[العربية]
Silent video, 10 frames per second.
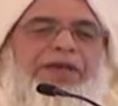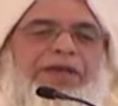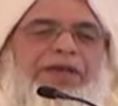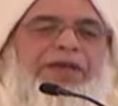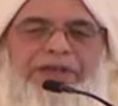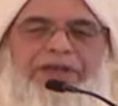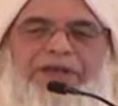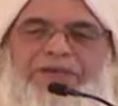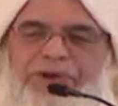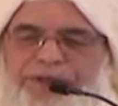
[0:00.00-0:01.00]
هذا
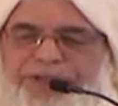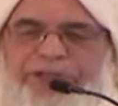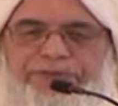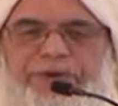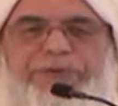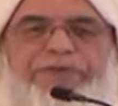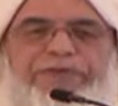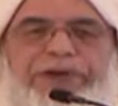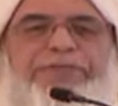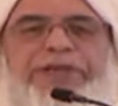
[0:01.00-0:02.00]
فوصف
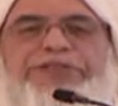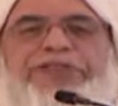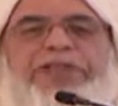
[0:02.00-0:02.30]
فلم